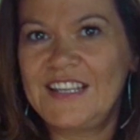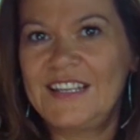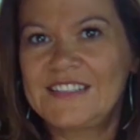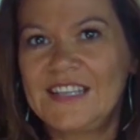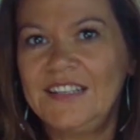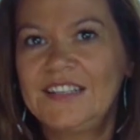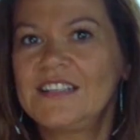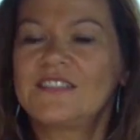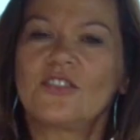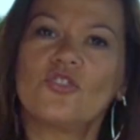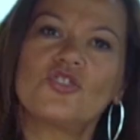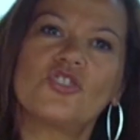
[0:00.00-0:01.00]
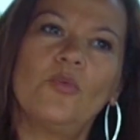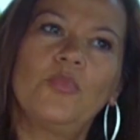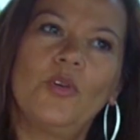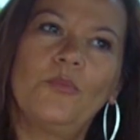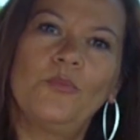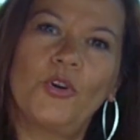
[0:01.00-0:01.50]
zalecany jest
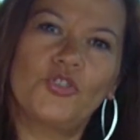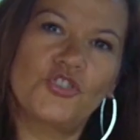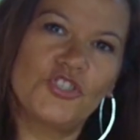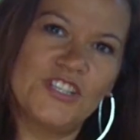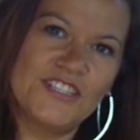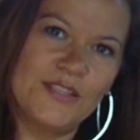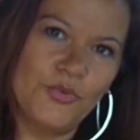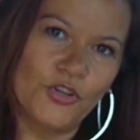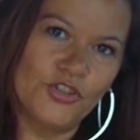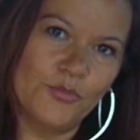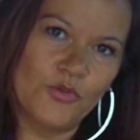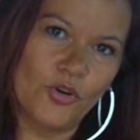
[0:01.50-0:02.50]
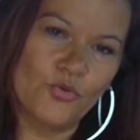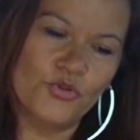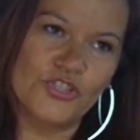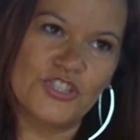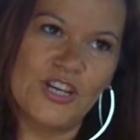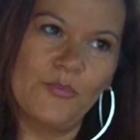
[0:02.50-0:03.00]
osobom po 35 roku
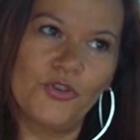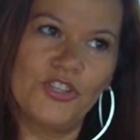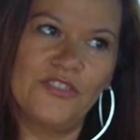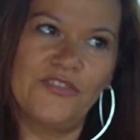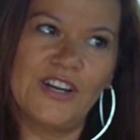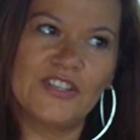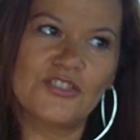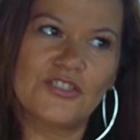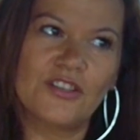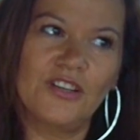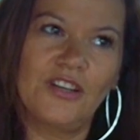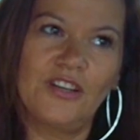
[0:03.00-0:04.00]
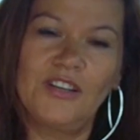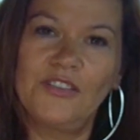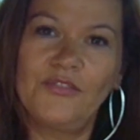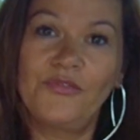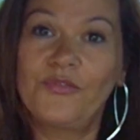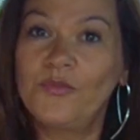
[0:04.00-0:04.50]
życia, ponieważ y,
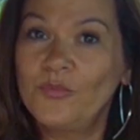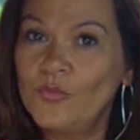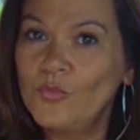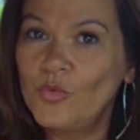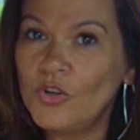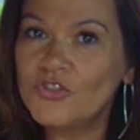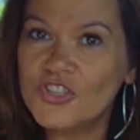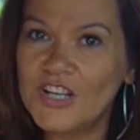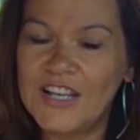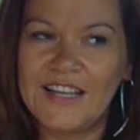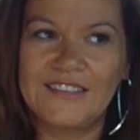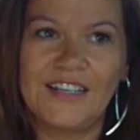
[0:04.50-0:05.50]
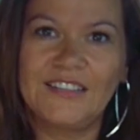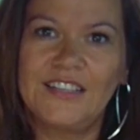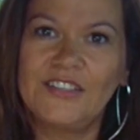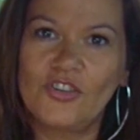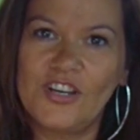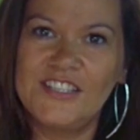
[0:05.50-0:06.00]
w młodszych latach
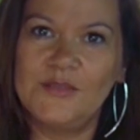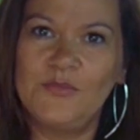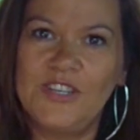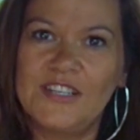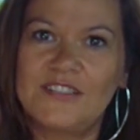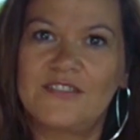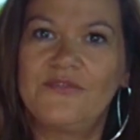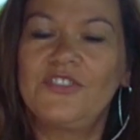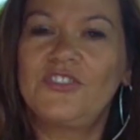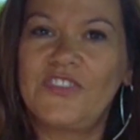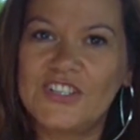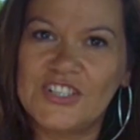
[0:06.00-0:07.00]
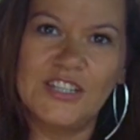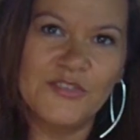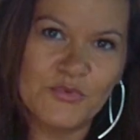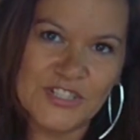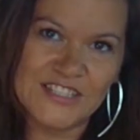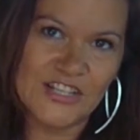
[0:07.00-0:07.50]
ten koenzym jest
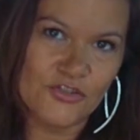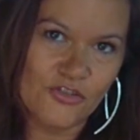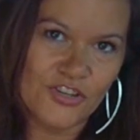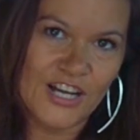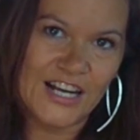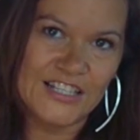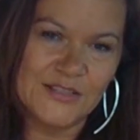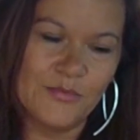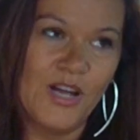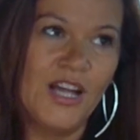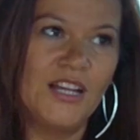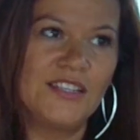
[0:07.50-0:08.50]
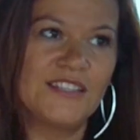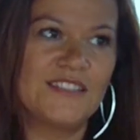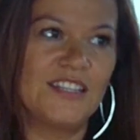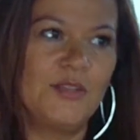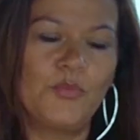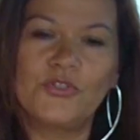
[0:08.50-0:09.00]
wytwarzany przez nasz organizm.
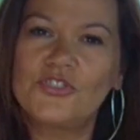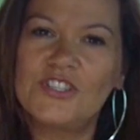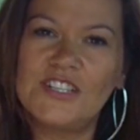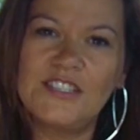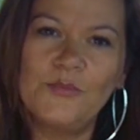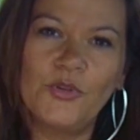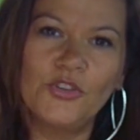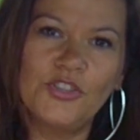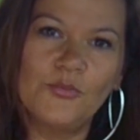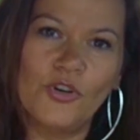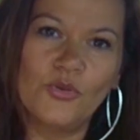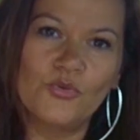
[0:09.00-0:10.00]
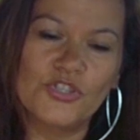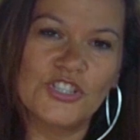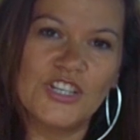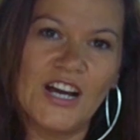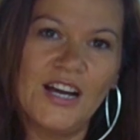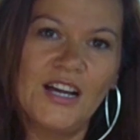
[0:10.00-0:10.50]
Niestety po 35 roku
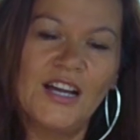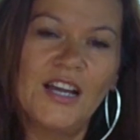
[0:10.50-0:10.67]
życia